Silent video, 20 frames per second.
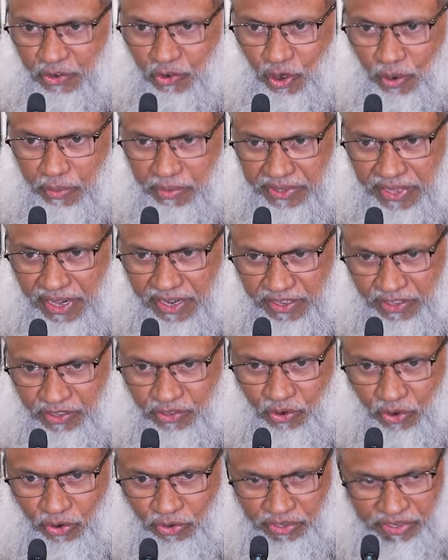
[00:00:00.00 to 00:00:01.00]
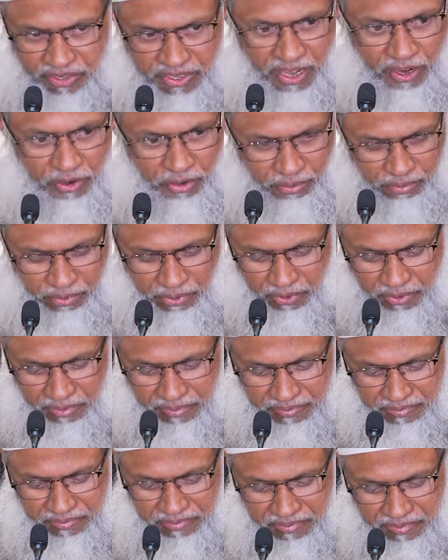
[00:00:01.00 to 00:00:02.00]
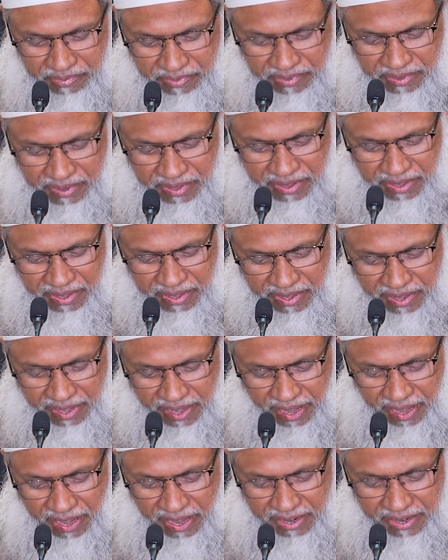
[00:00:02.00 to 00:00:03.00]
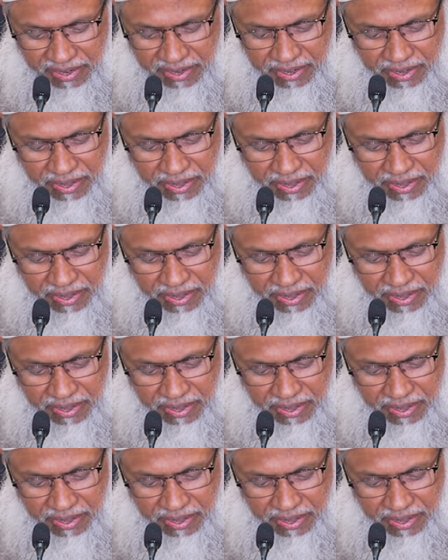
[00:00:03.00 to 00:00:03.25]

ক্ষমতার কিছু অংশীদার হব আর